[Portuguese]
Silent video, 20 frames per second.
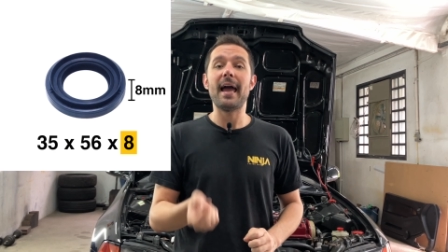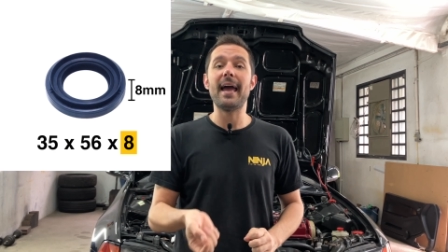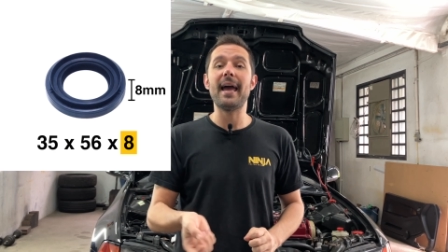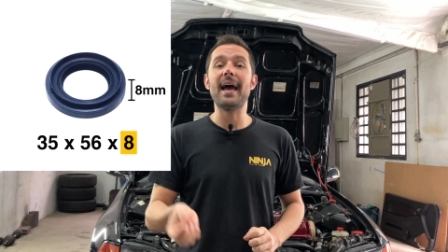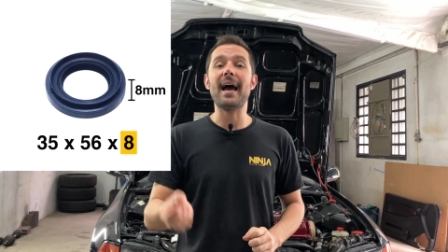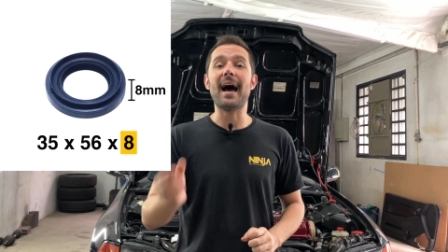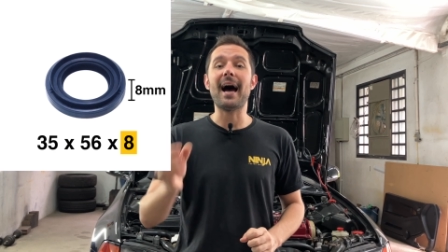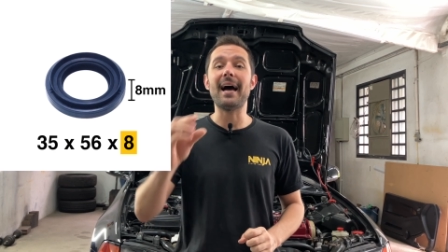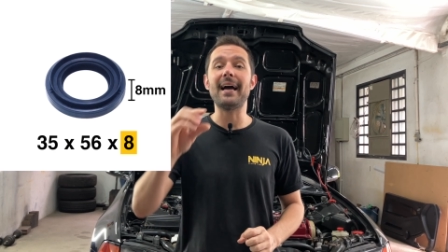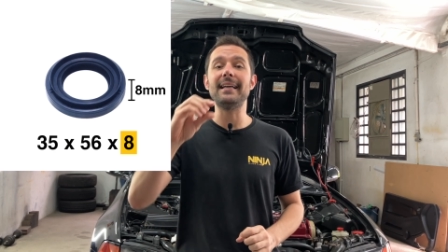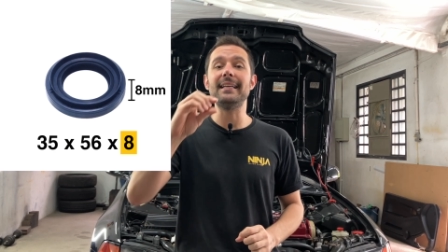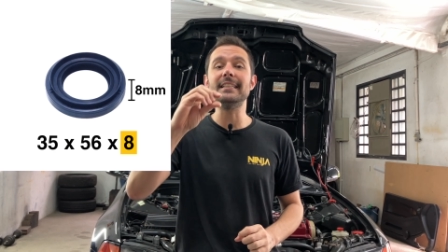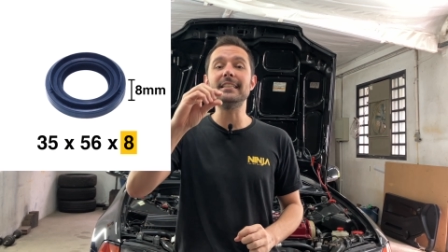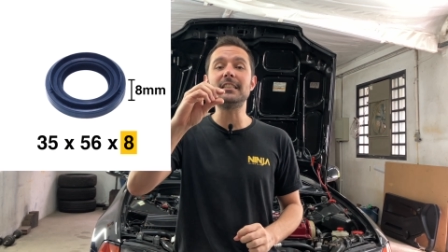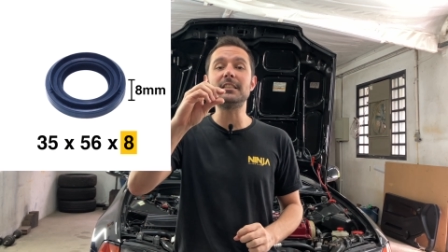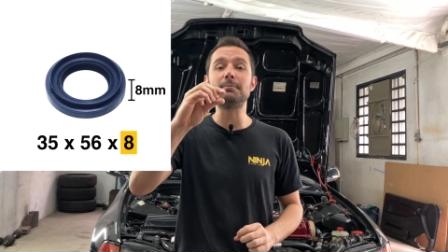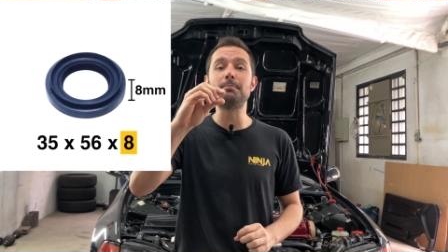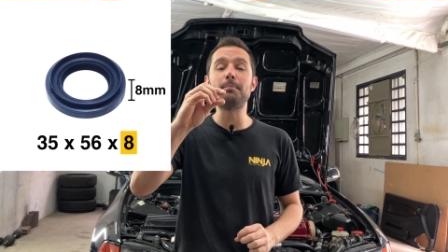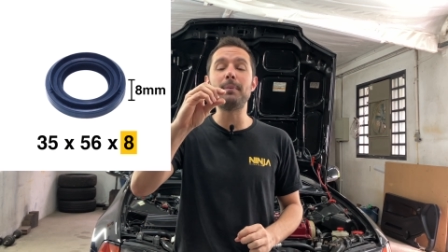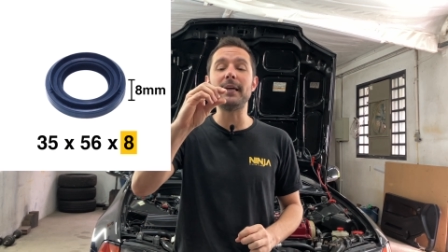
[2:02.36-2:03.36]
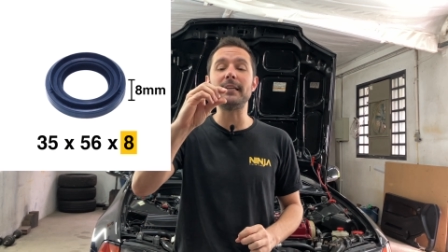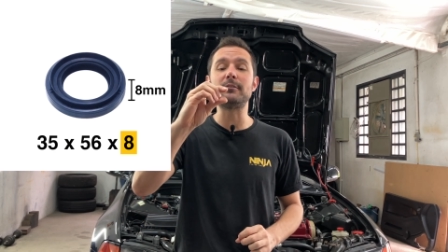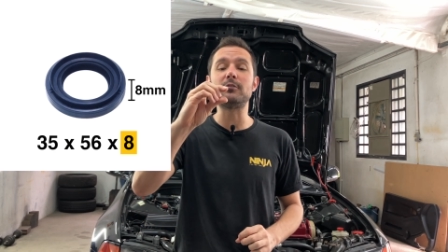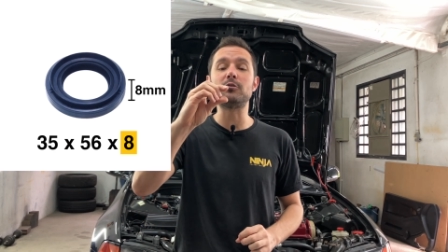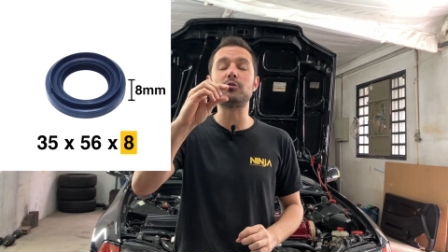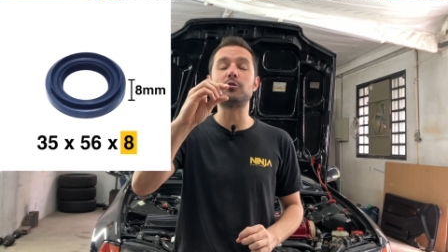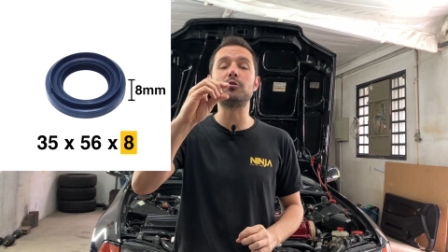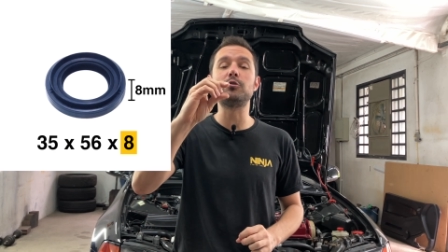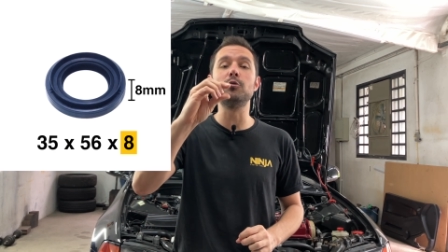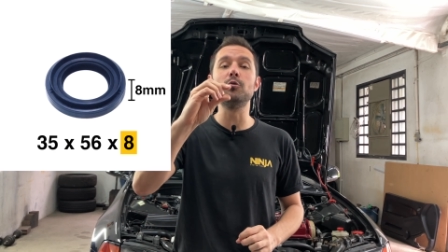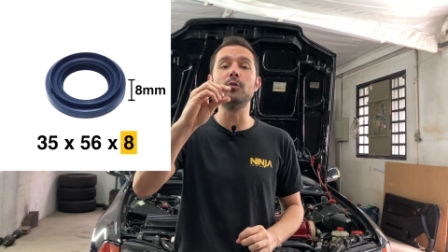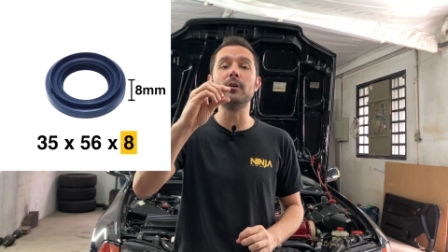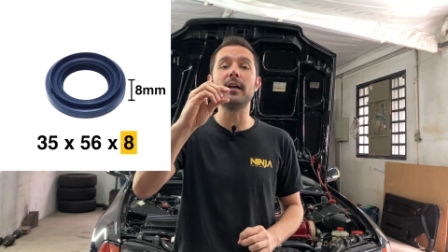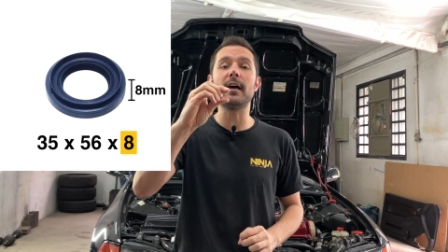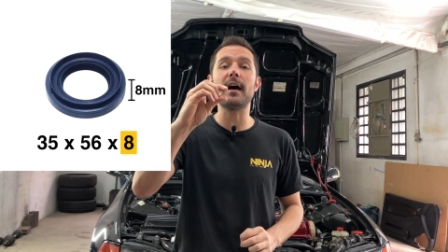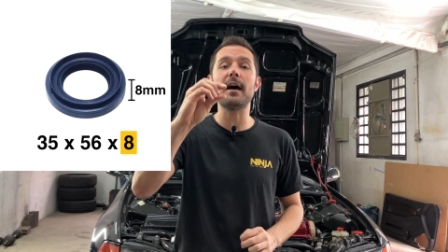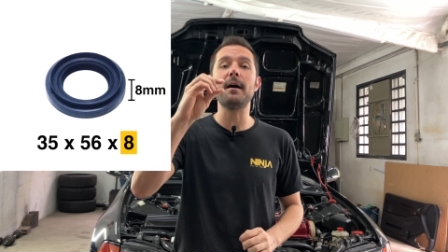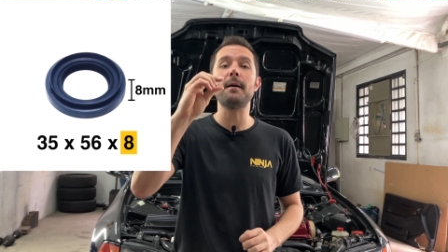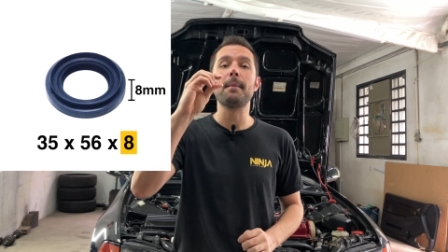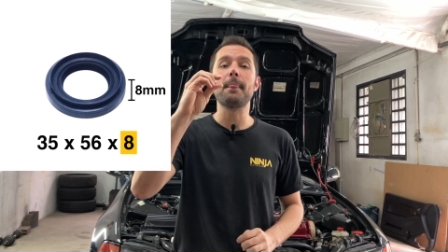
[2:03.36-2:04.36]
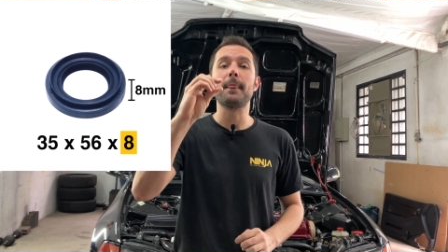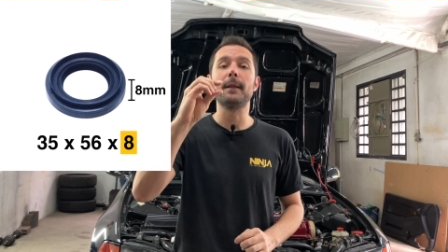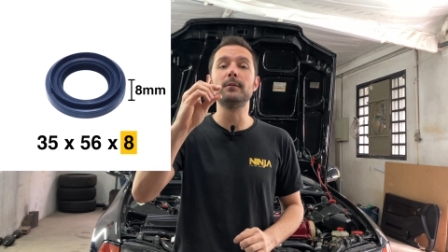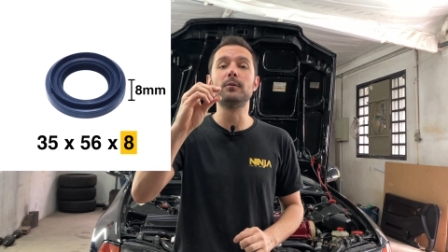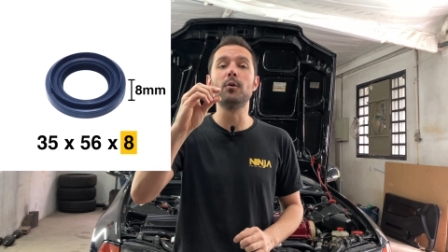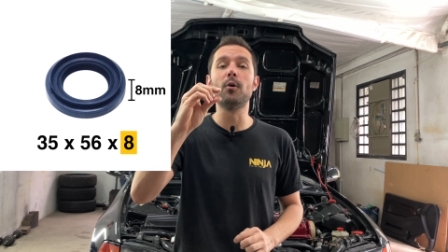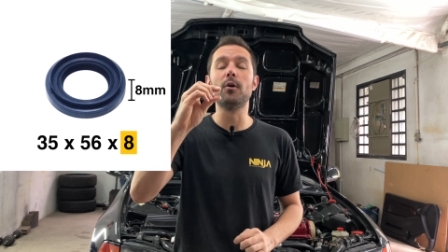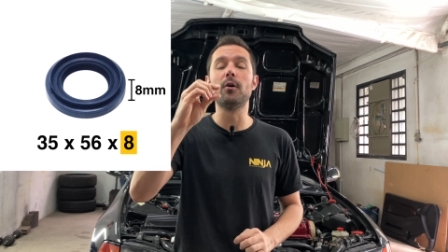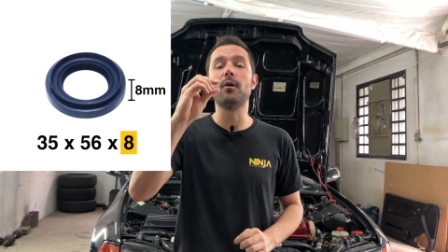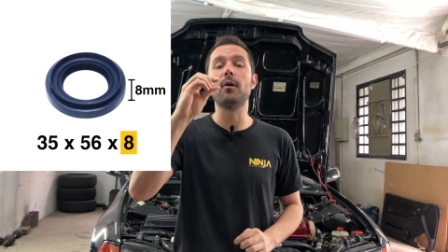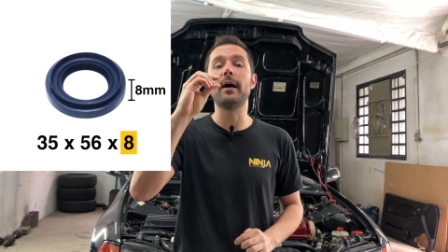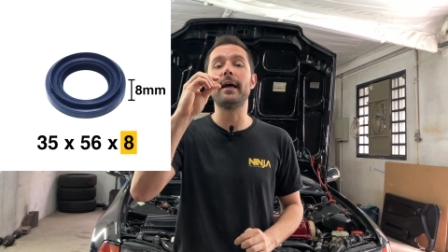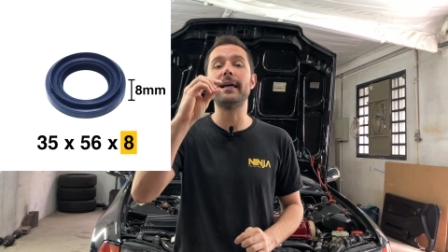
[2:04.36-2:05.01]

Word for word: é a espessura do